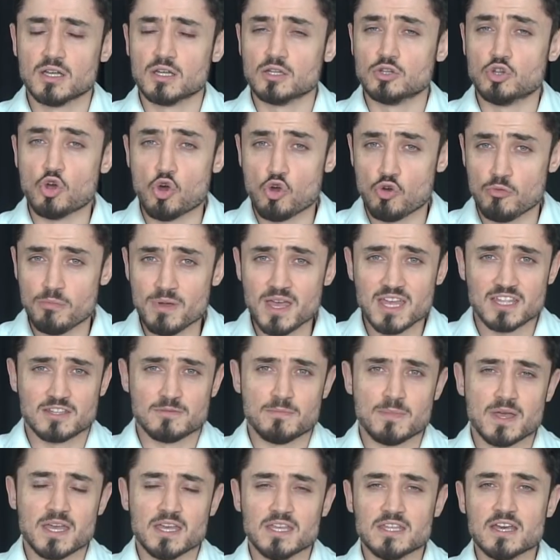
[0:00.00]
tövbe
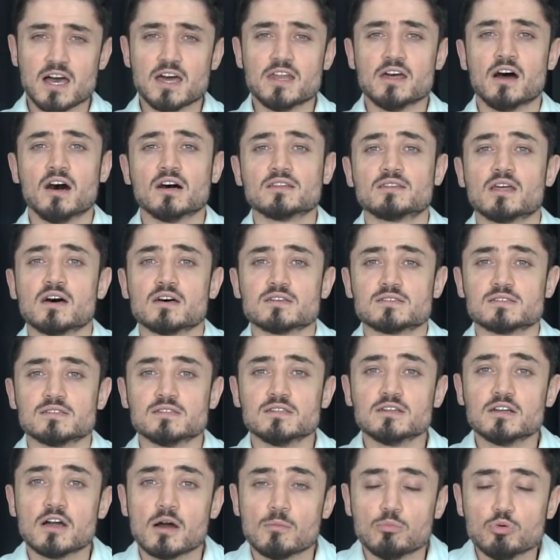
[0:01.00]
etme yani
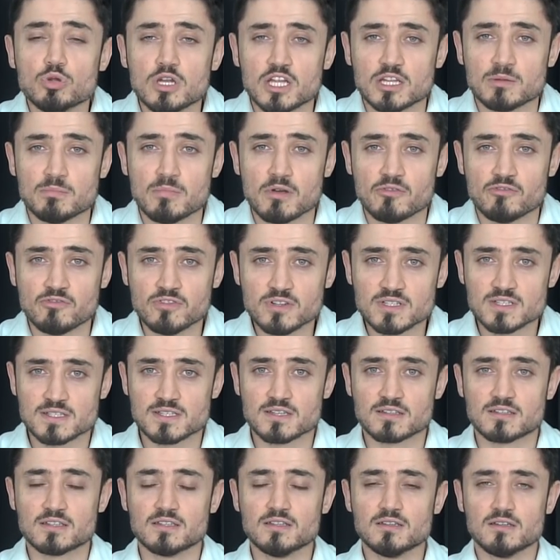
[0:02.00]
hatasını kabul etme
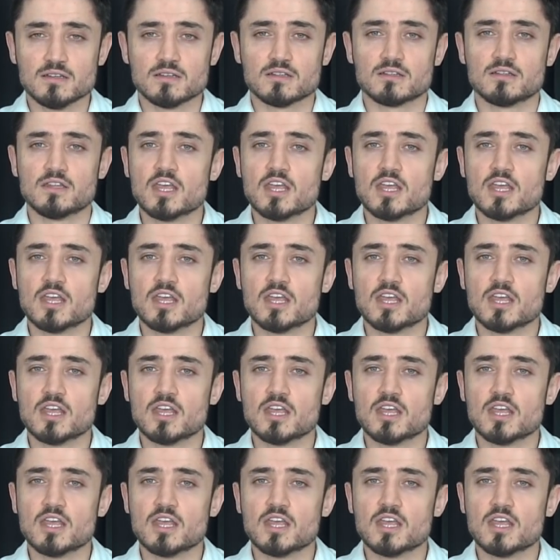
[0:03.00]
fırsatını